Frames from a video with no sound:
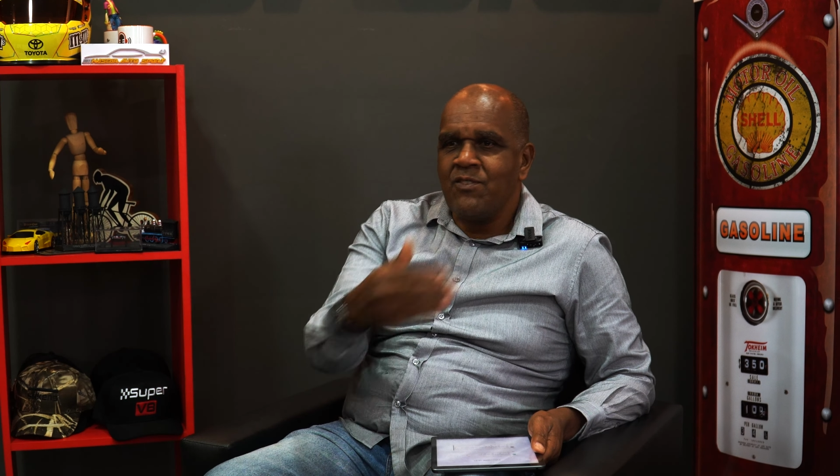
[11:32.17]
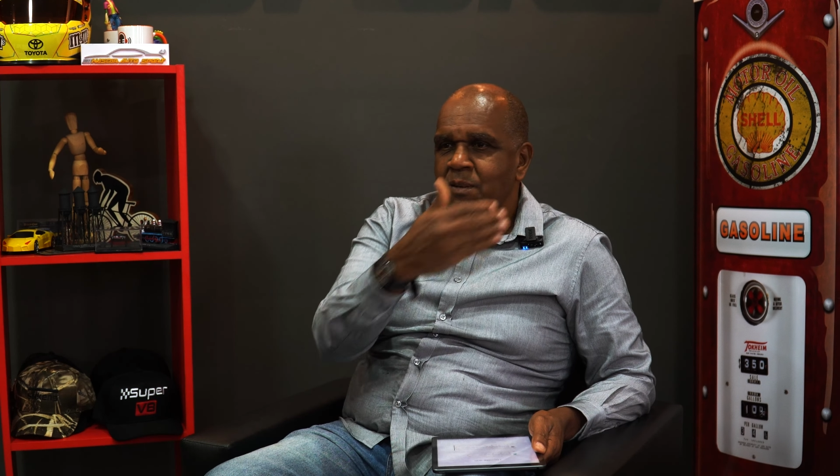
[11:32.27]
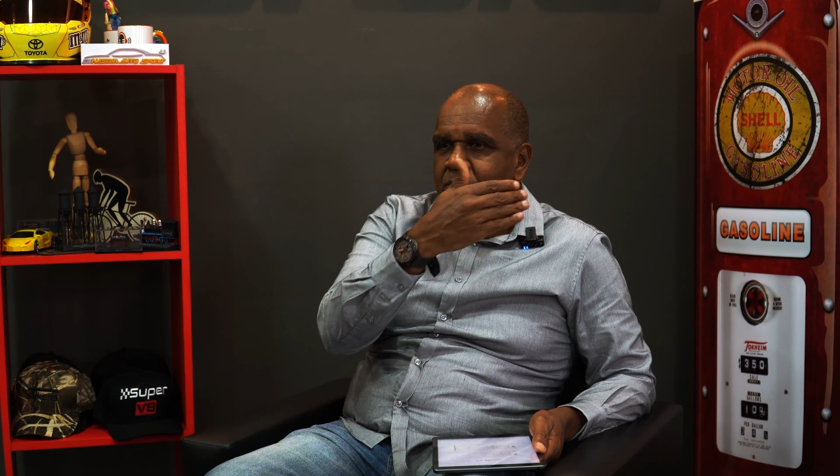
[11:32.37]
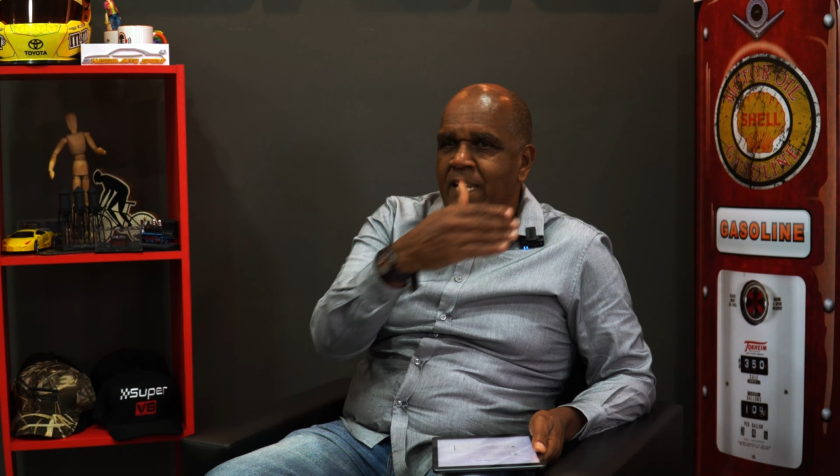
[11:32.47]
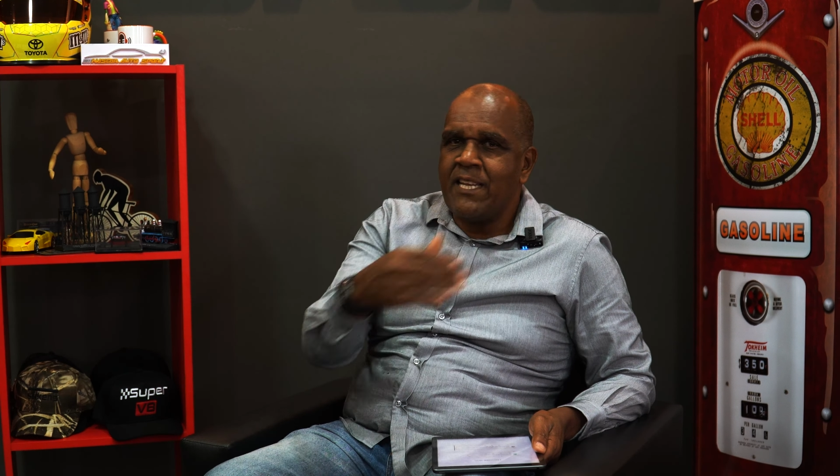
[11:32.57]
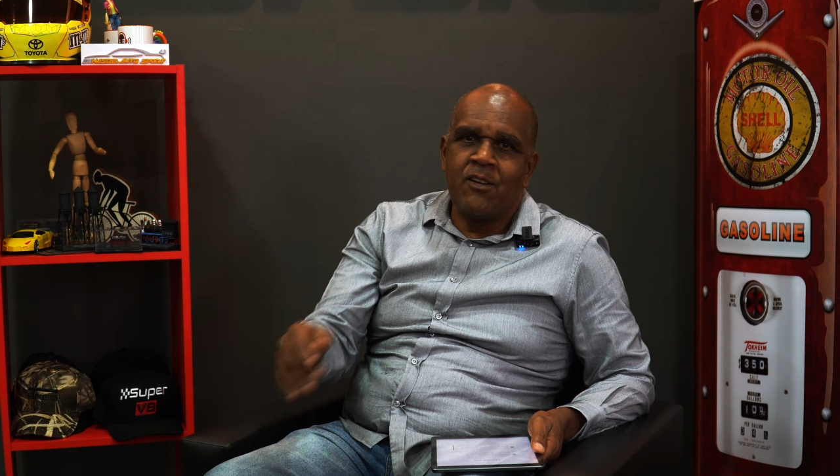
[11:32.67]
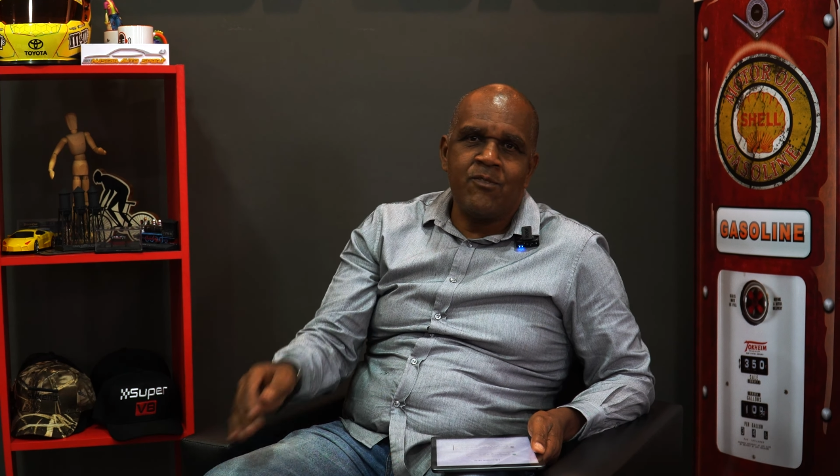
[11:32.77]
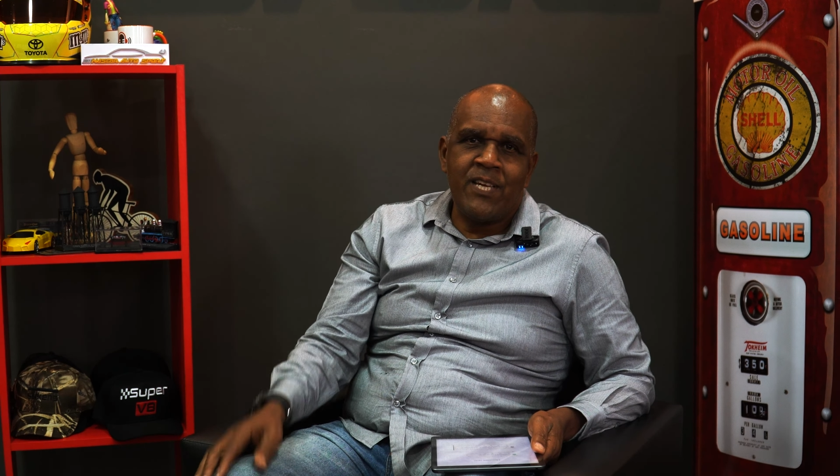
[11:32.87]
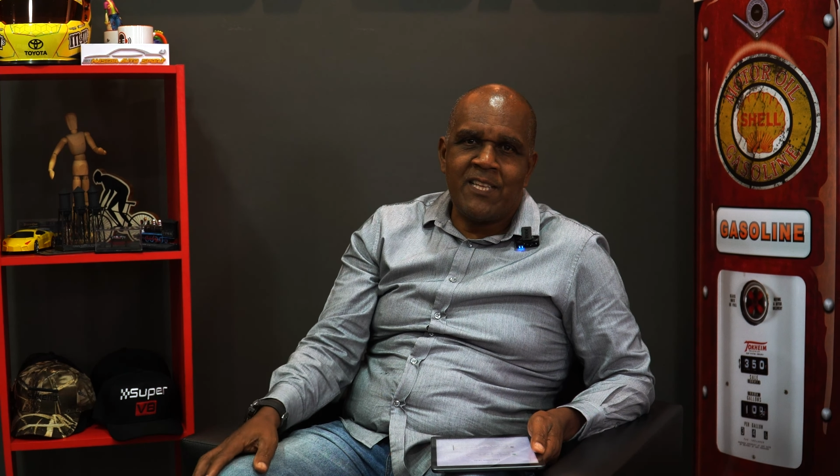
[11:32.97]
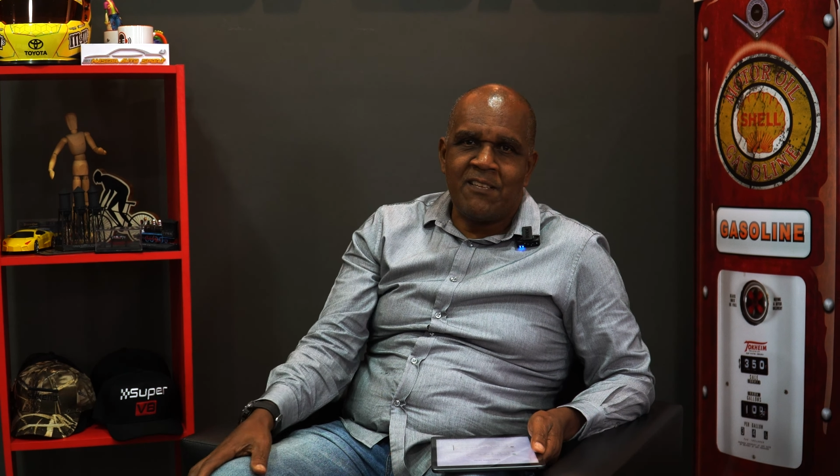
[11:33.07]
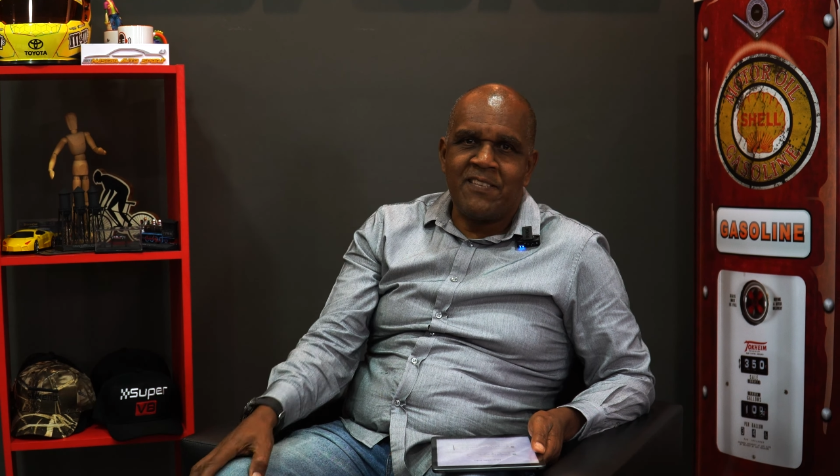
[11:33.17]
sempre tá aí na aldeia da